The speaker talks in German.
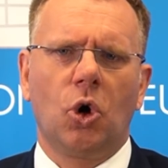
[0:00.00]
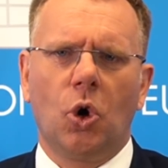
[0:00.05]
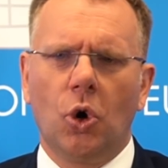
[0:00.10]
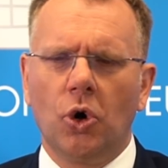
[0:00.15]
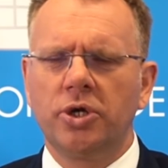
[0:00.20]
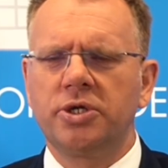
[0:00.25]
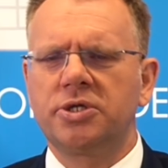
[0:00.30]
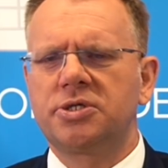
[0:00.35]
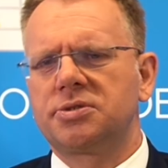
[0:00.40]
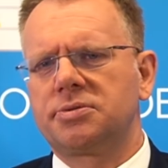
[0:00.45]

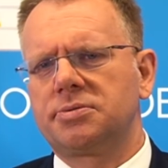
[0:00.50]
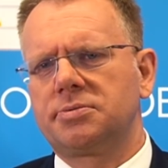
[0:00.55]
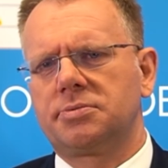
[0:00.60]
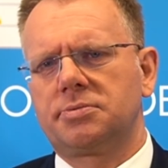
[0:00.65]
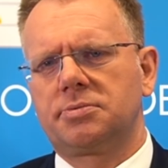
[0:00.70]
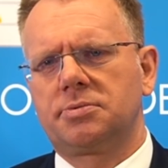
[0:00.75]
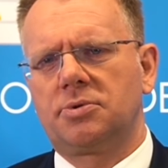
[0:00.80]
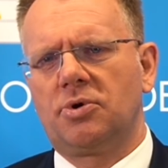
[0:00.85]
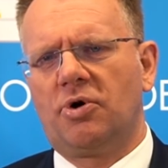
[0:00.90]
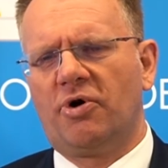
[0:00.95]
Und
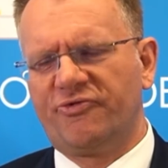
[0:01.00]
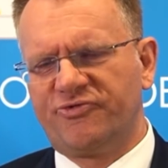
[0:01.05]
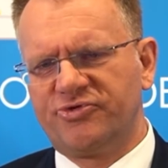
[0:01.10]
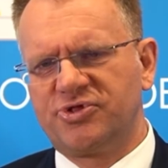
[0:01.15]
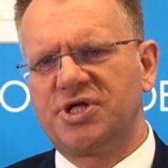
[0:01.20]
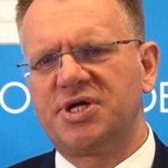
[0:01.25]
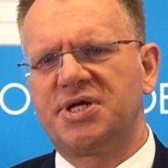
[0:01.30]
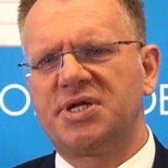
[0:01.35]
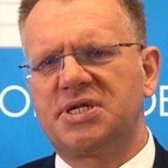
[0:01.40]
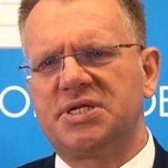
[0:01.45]

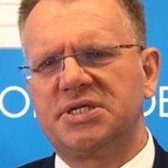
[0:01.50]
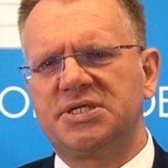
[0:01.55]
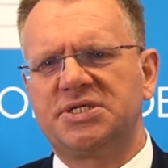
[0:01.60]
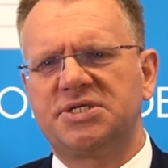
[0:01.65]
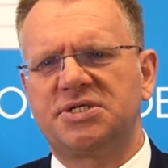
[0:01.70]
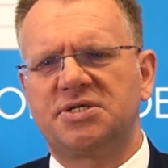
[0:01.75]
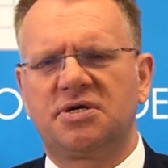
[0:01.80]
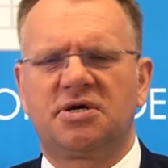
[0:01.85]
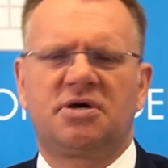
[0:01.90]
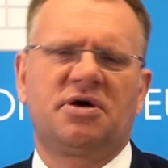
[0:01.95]

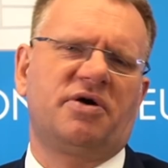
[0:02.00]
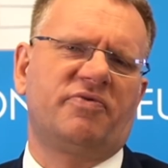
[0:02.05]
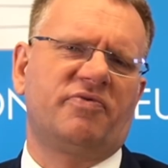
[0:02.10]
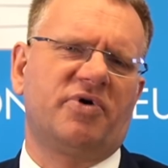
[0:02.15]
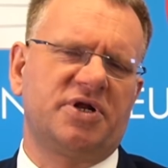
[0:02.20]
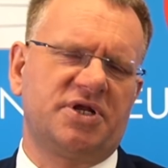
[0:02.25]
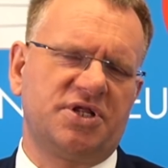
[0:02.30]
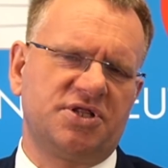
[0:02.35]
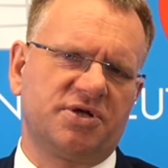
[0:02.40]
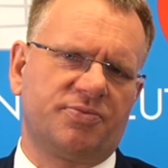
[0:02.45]
offensichtlich
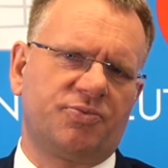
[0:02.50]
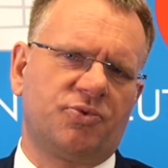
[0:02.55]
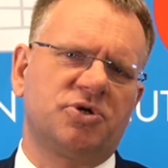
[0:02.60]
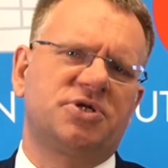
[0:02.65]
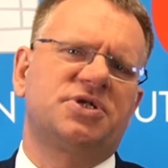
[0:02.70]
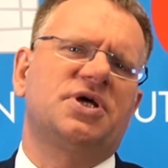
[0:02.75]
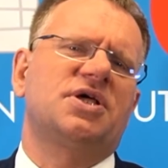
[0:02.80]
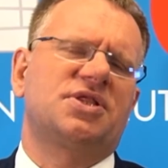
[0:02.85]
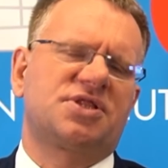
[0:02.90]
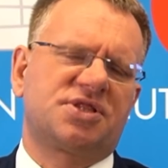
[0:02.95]
war dieser
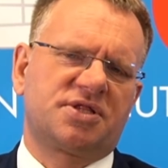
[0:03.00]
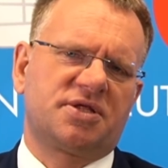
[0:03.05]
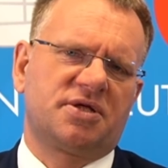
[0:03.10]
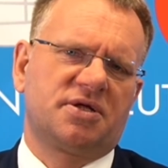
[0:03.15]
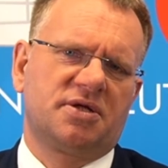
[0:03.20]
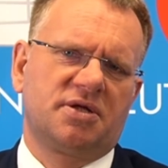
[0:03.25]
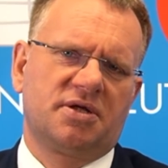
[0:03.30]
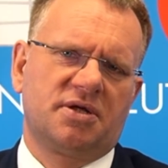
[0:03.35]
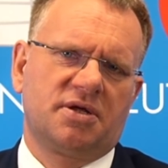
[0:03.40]
Protest